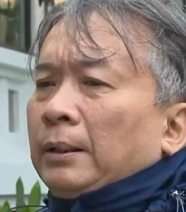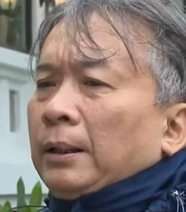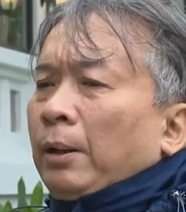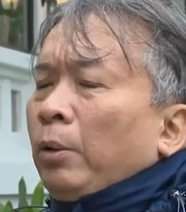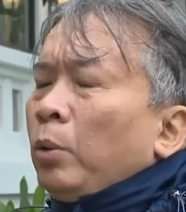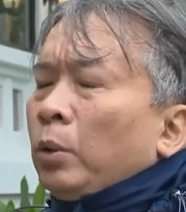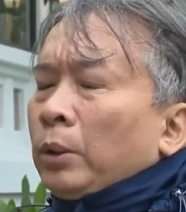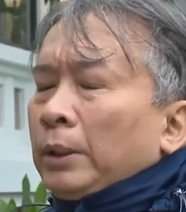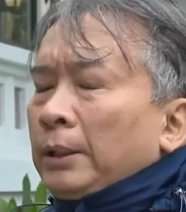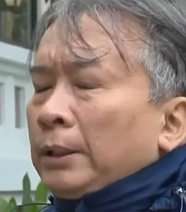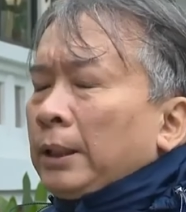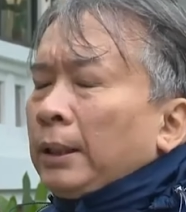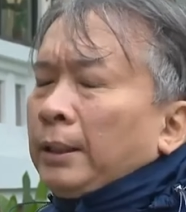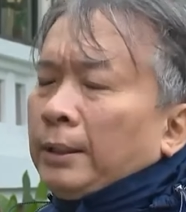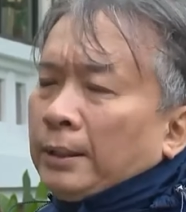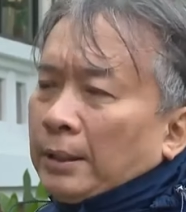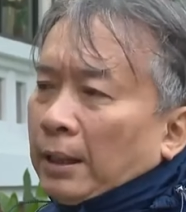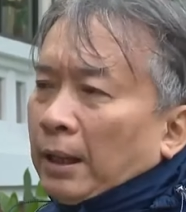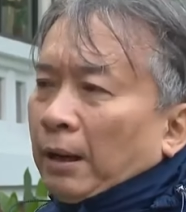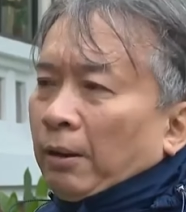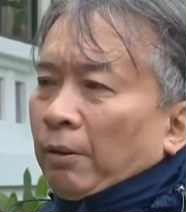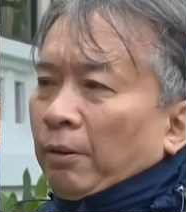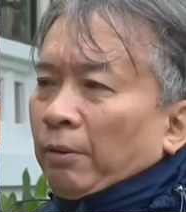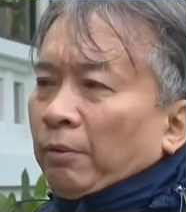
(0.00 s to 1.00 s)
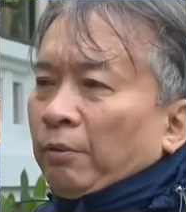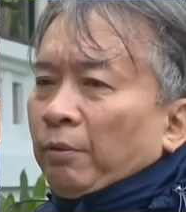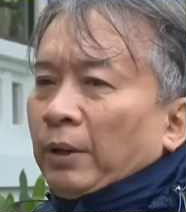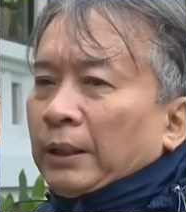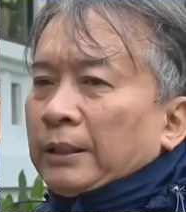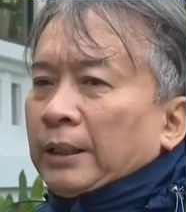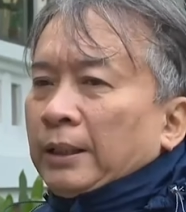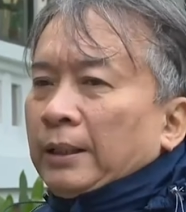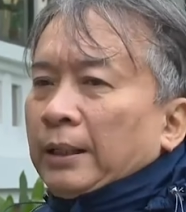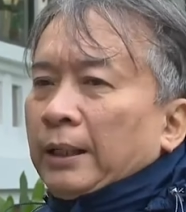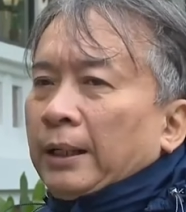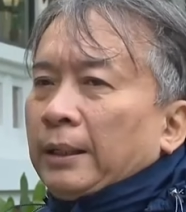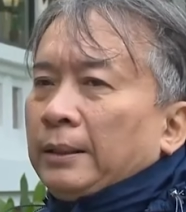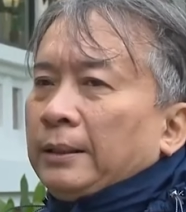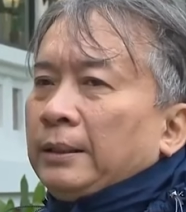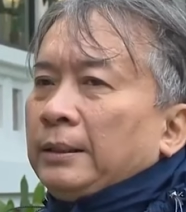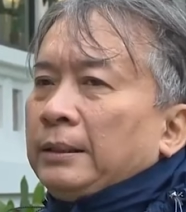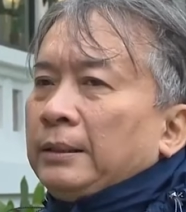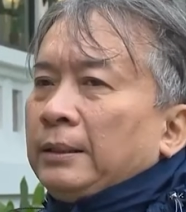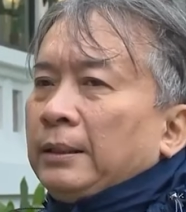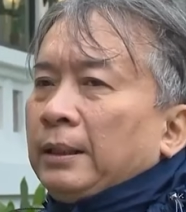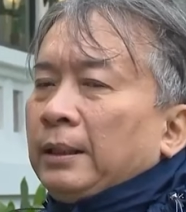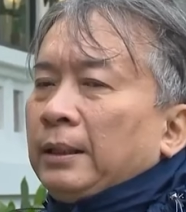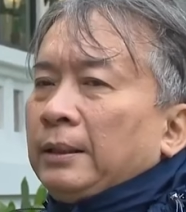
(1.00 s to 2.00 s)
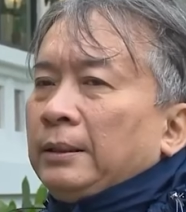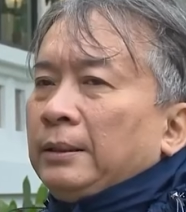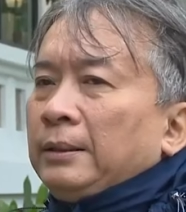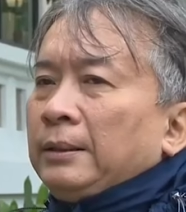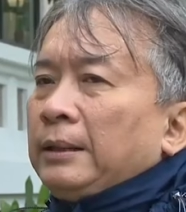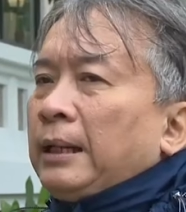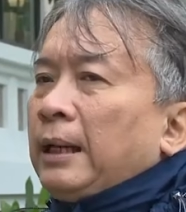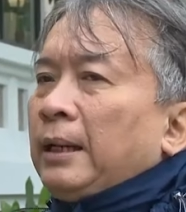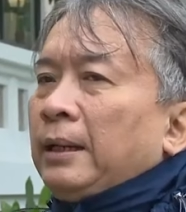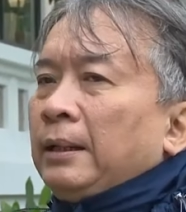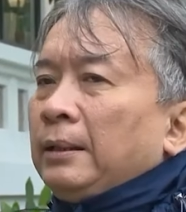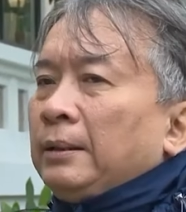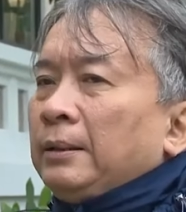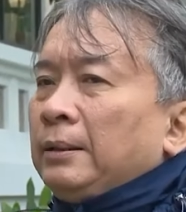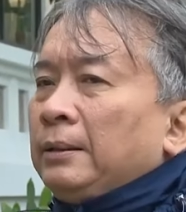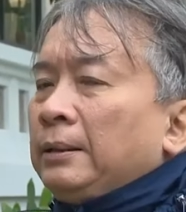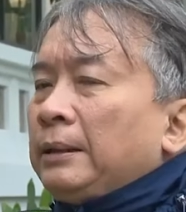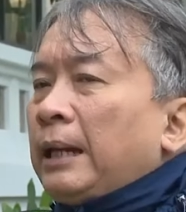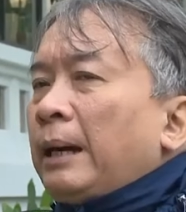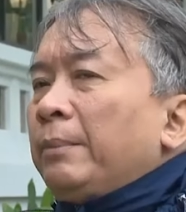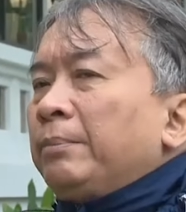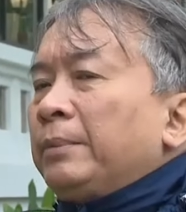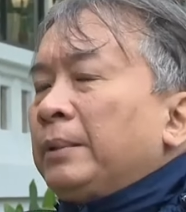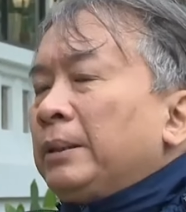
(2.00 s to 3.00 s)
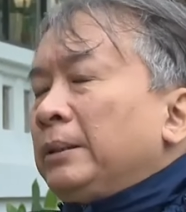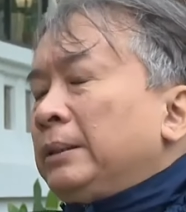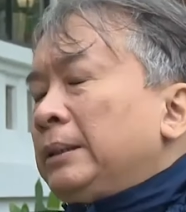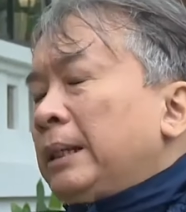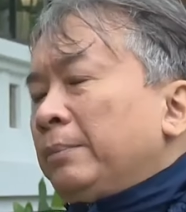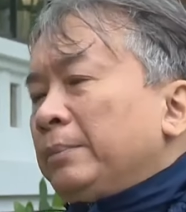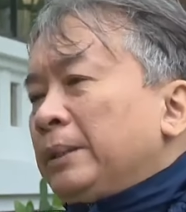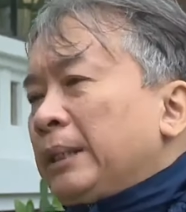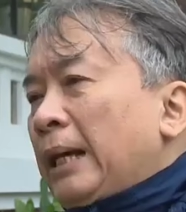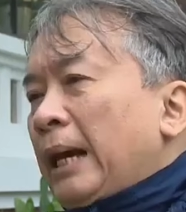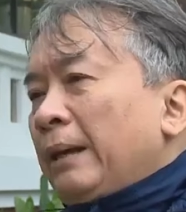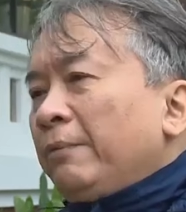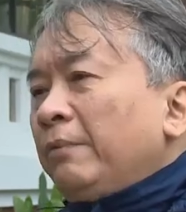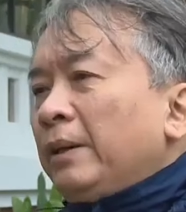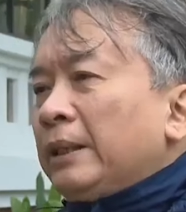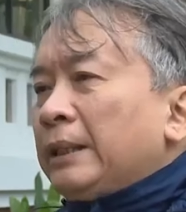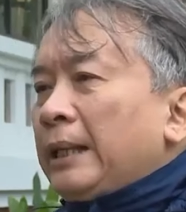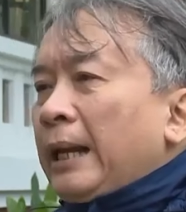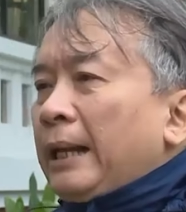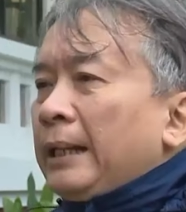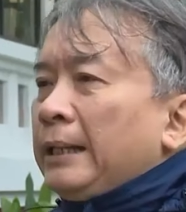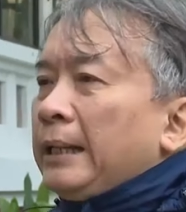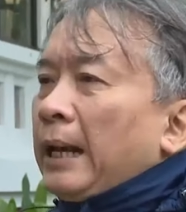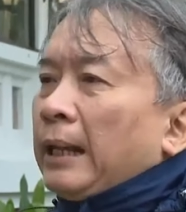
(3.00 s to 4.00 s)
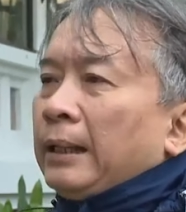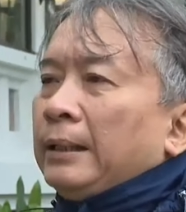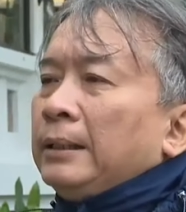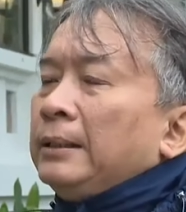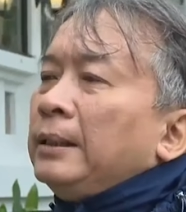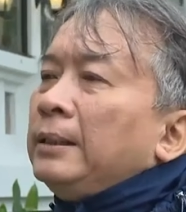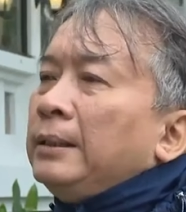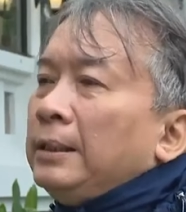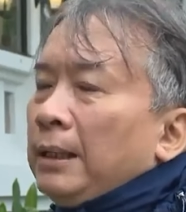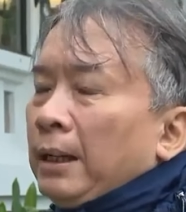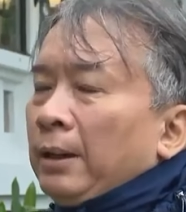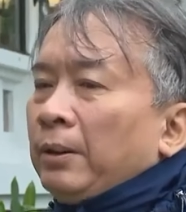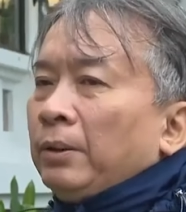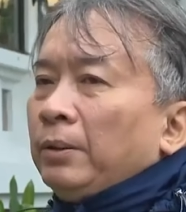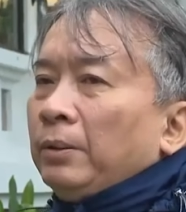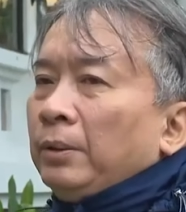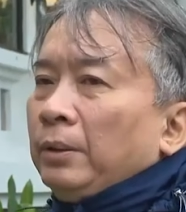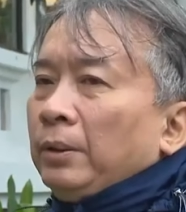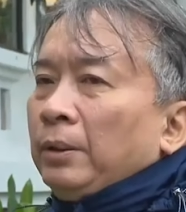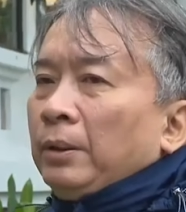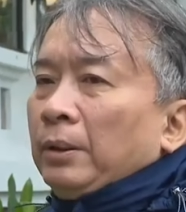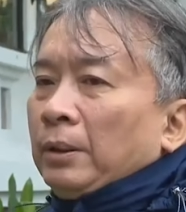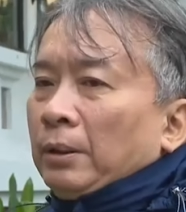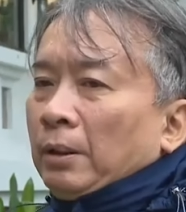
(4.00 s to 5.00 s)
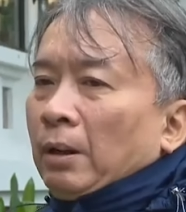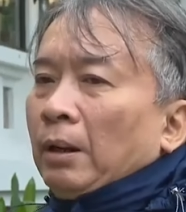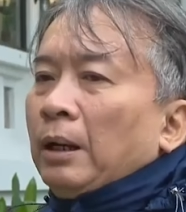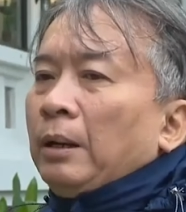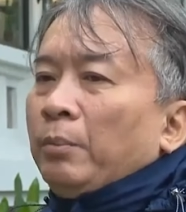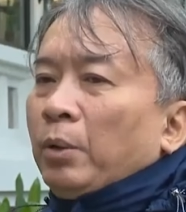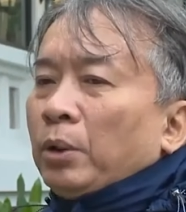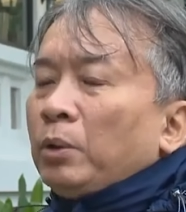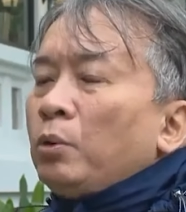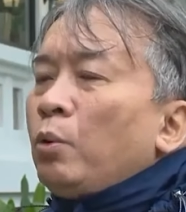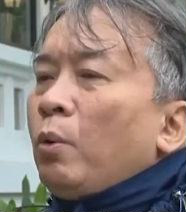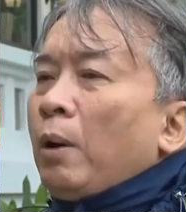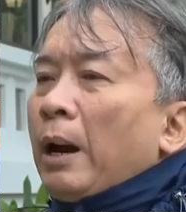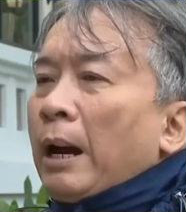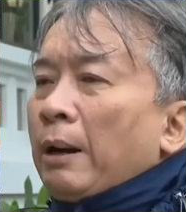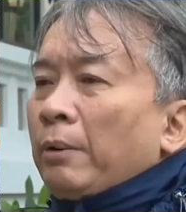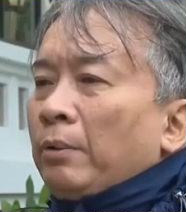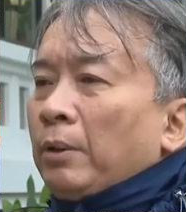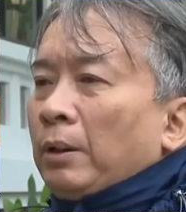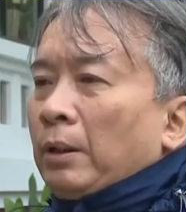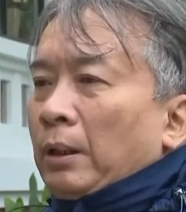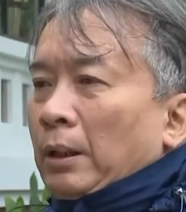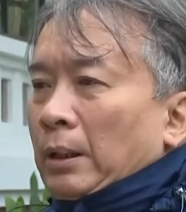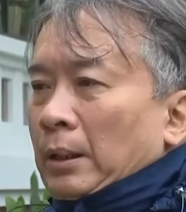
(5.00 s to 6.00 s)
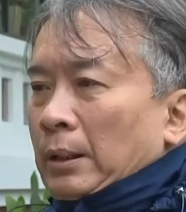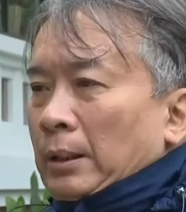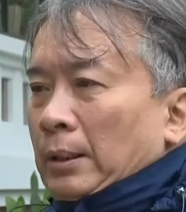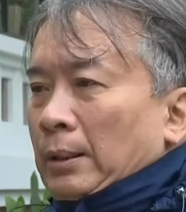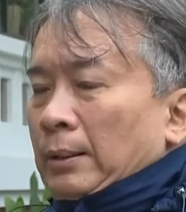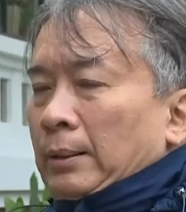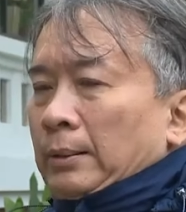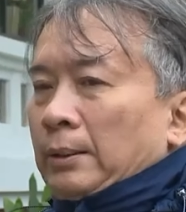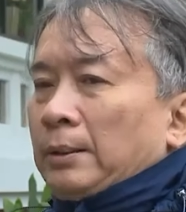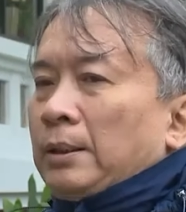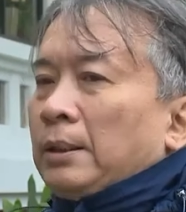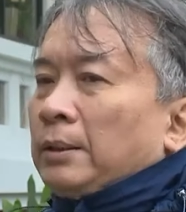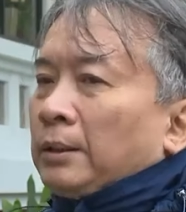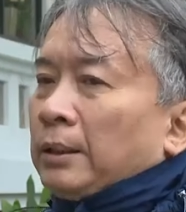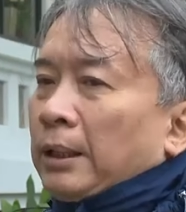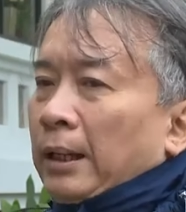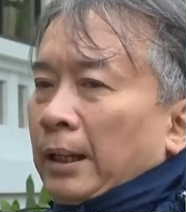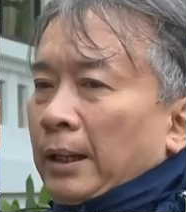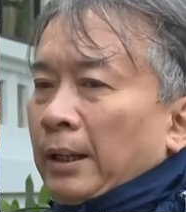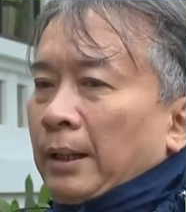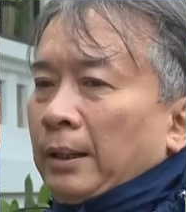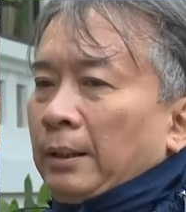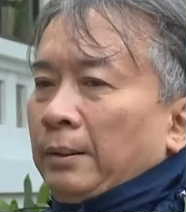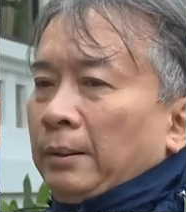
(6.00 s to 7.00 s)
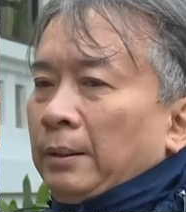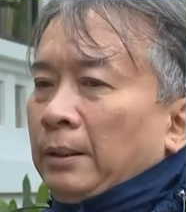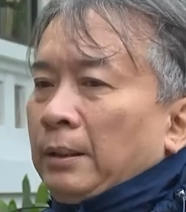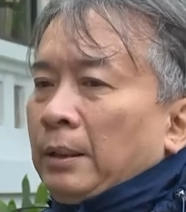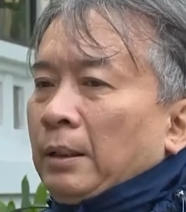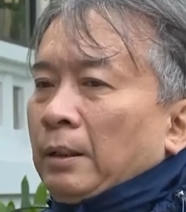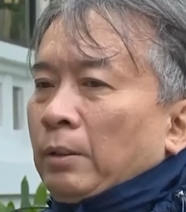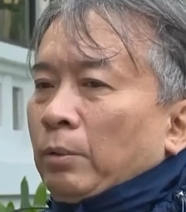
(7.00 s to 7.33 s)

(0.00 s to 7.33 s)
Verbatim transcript: uh, thiếu hụt thì rất nhiều và trở nên ờ, nhà nhàm nhàm chán và tẻ nhạt đi rất nhiều đó là món quà của thượng đế